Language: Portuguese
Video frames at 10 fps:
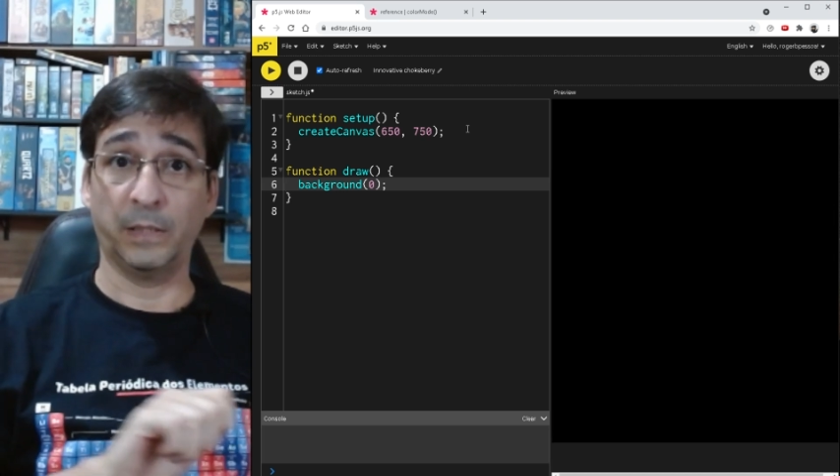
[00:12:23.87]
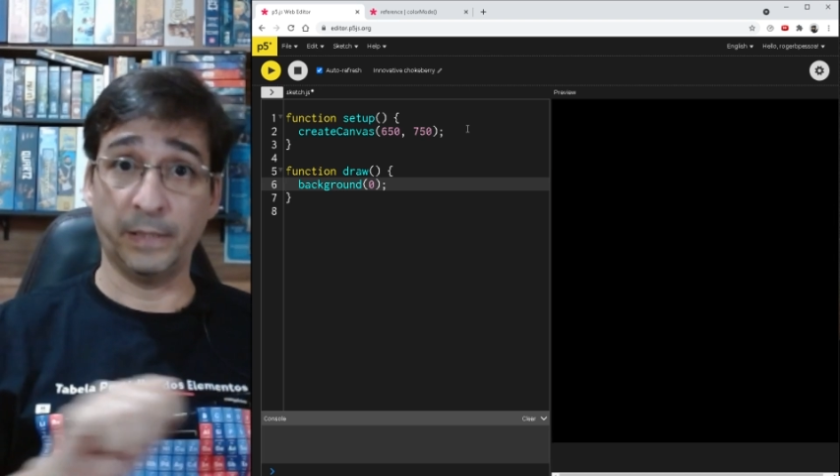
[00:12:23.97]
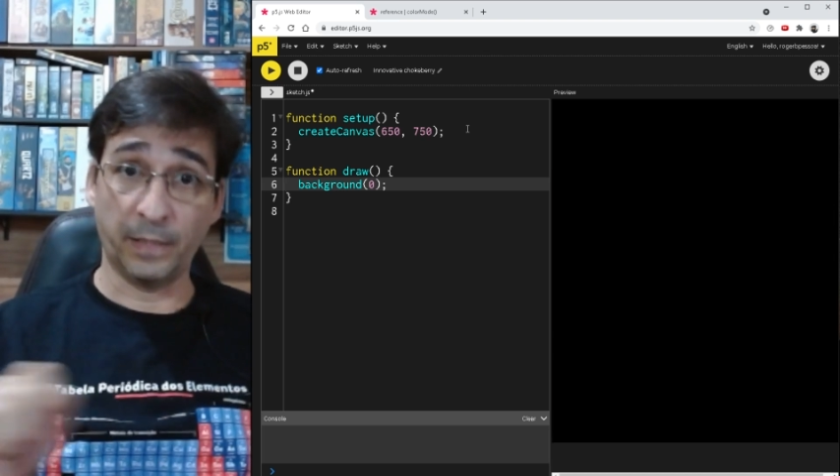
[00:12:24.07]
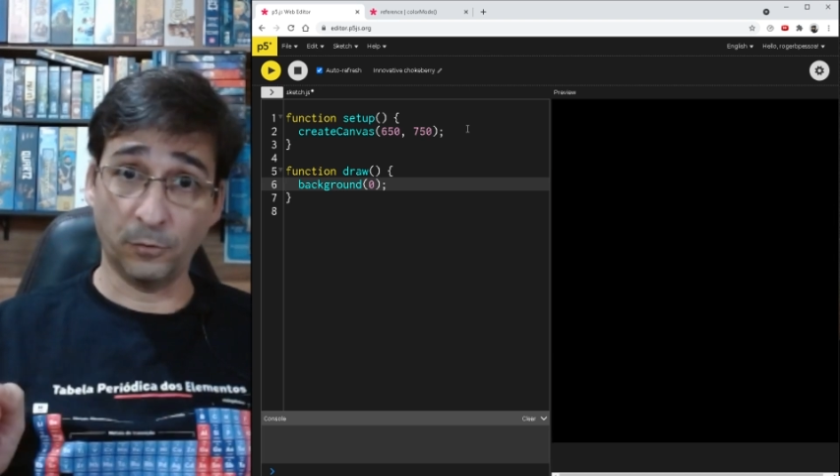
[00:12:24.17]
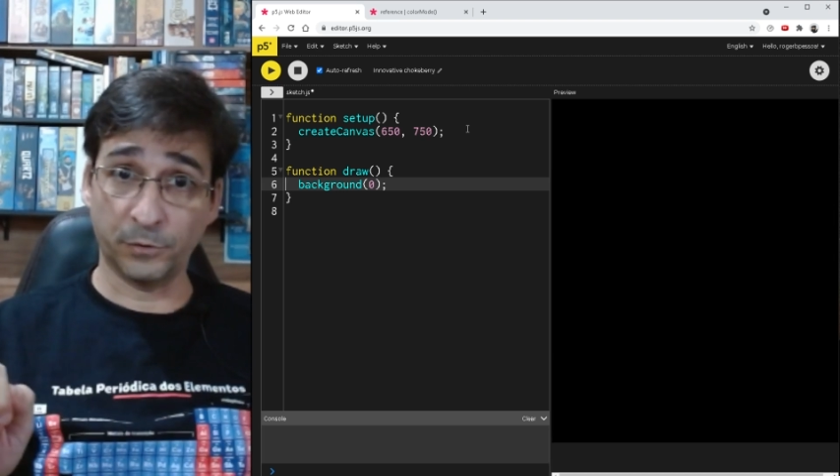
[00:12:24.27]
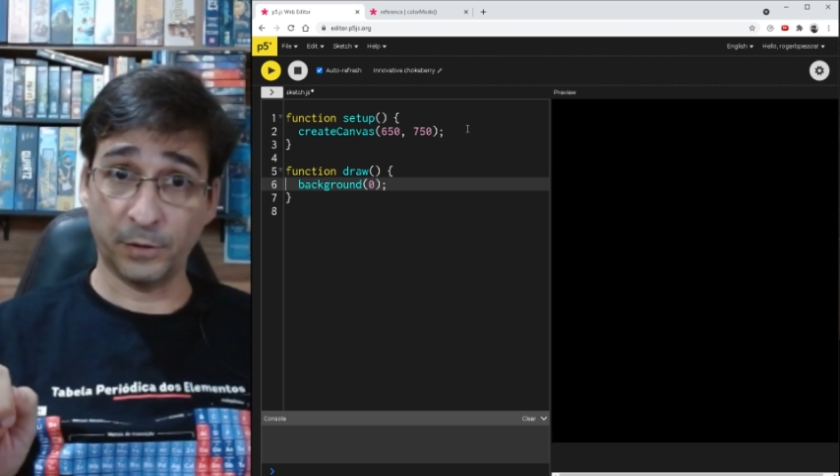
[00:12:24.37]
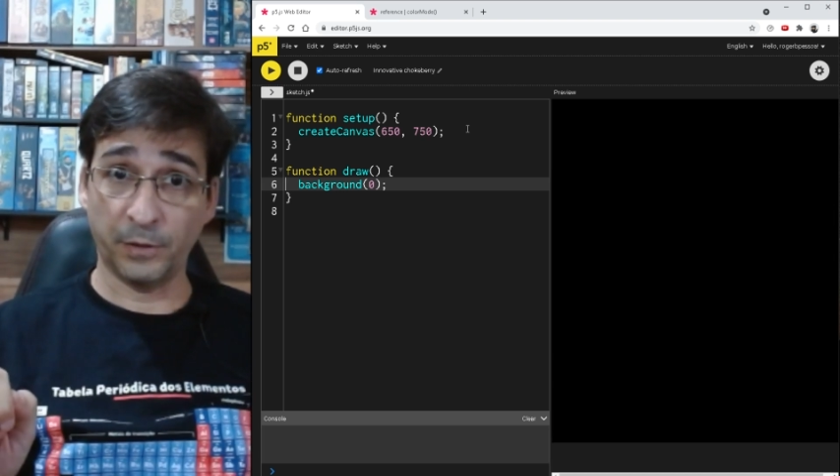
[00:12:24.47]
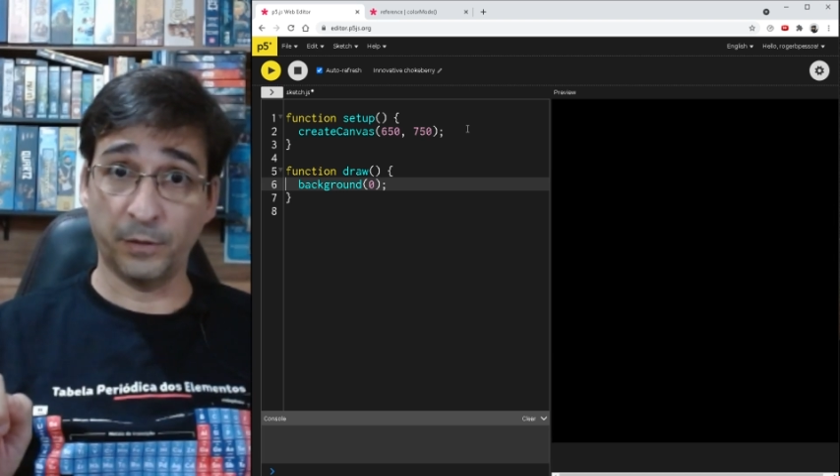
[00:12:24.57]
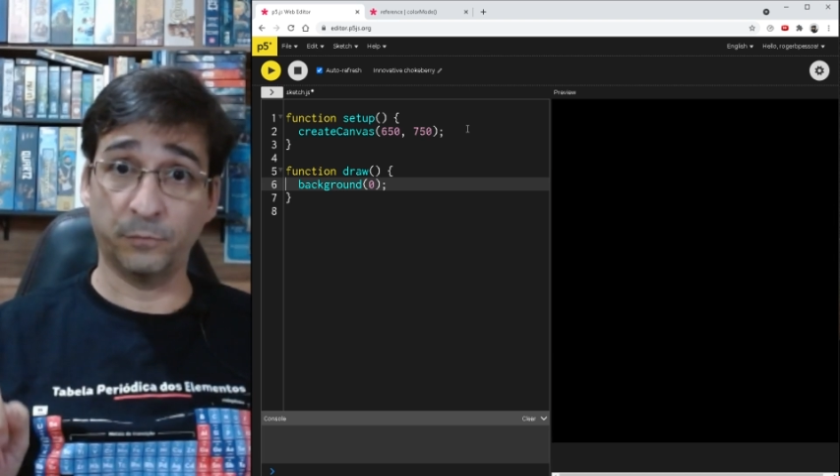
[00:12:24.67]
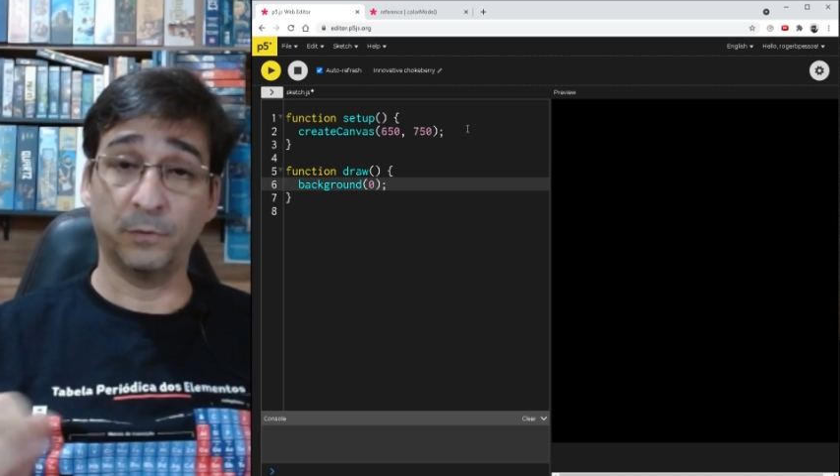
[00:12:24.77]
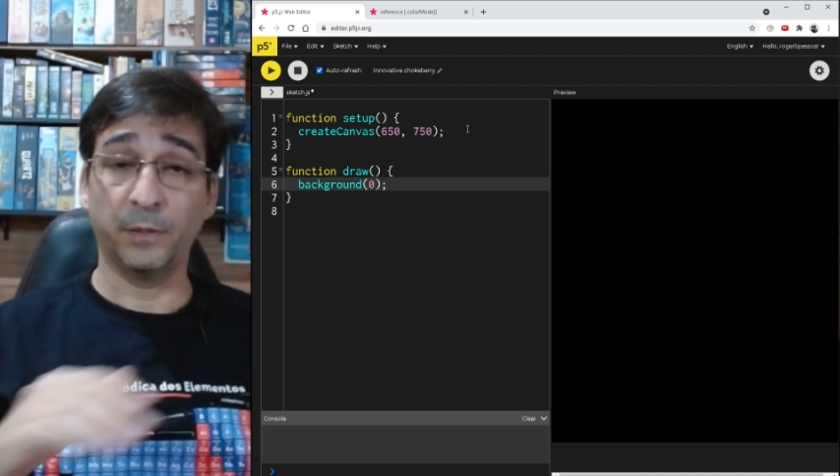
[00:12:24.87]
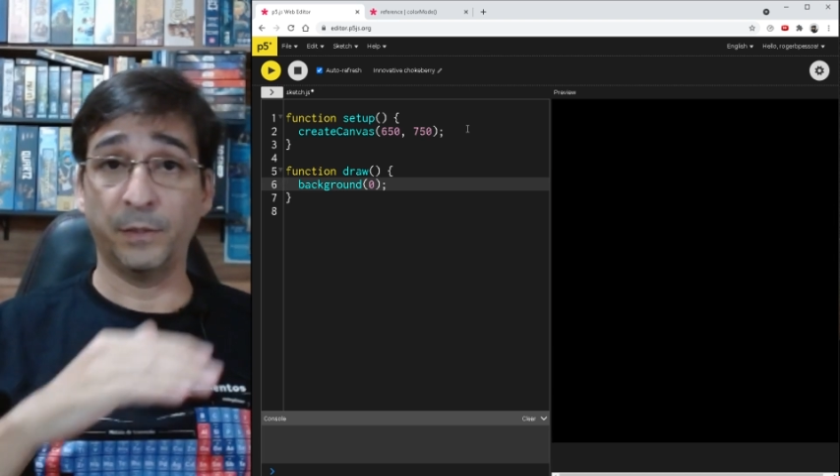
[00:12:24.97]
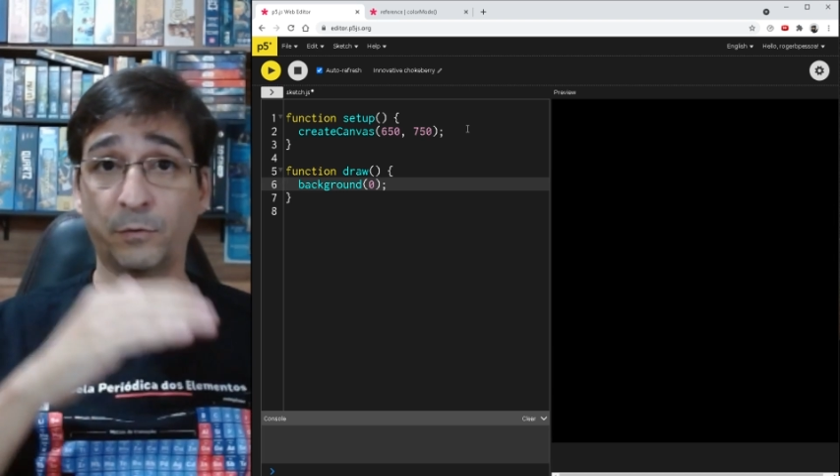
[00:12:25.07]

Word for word: ligar o sininho e